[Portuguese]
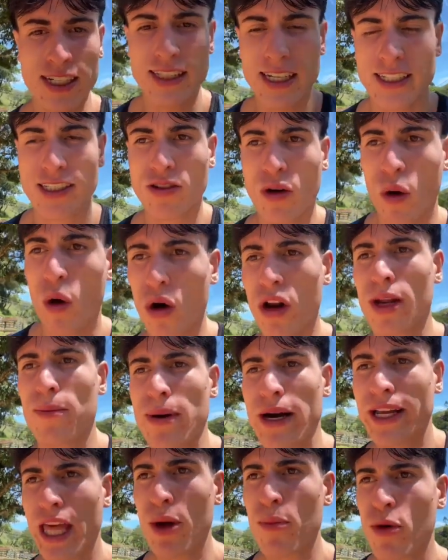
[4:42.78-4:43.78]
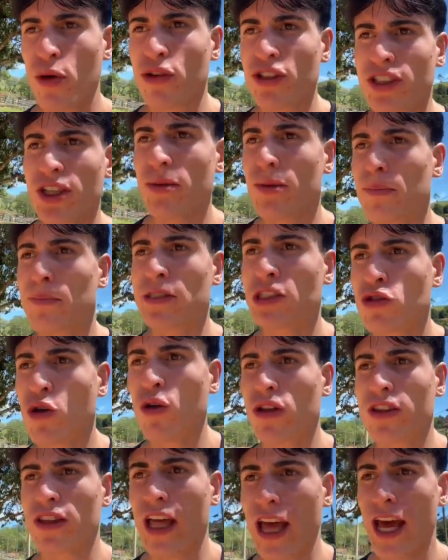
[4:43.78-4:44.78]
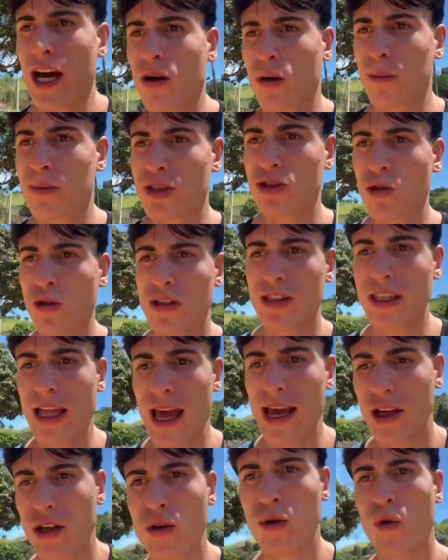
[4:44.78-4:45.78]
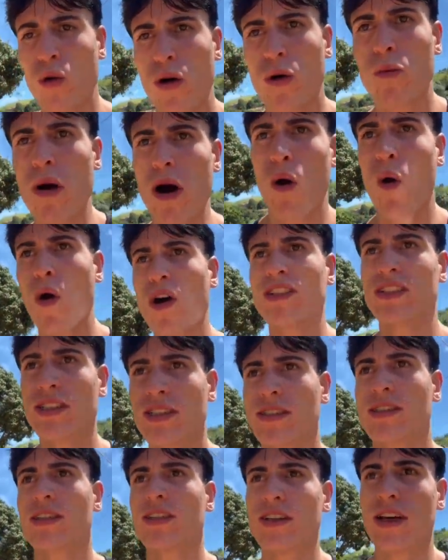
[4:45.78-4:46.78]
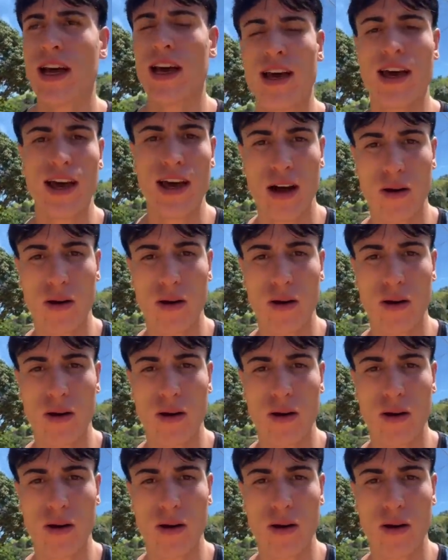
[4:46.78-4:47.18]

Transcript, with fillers: da escola e marquei meu exame psicoteco, psicotécnico, alguma coisa assim, é